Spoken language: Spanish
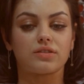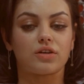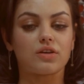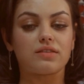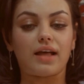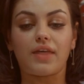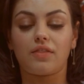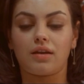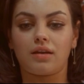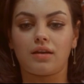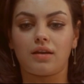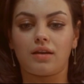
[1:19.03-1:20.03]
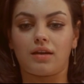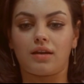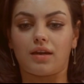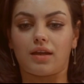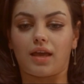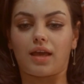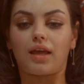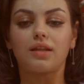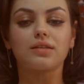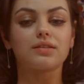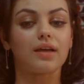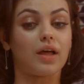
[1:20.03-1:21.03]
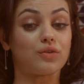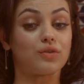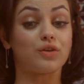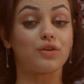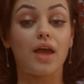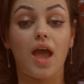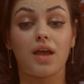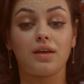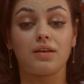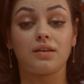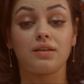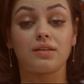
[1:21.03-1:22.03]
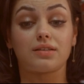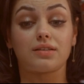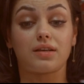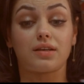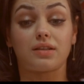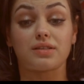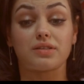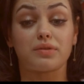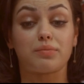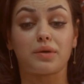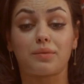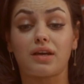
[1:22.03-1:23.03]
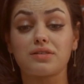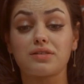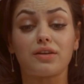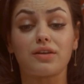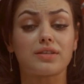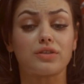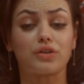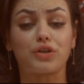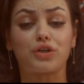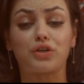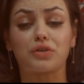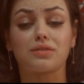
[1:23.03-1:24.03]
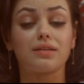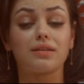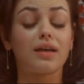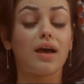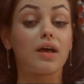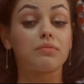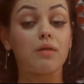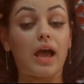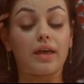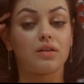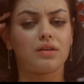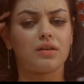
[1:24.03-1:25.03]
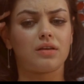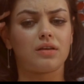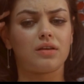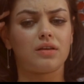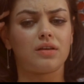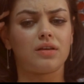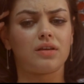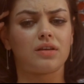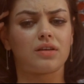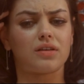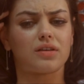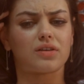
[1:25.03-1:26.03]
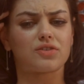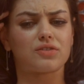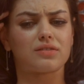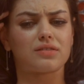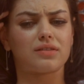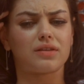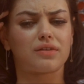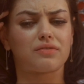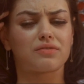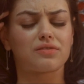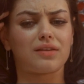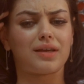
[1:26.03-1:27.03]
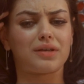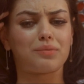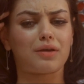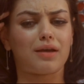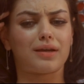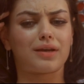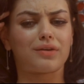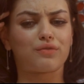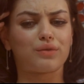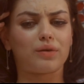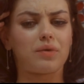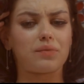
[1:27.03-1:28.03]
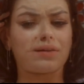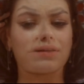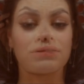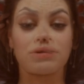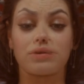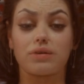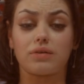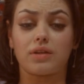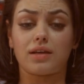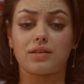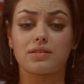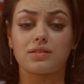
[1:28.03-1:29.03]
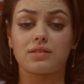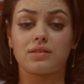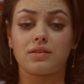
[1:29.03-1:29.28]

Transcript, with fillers: física. Nikki es cautelosa en desarrollar cualquier tipo de apego emocional. Su personaje representa las complejidades e incertidumbres que pueden surgir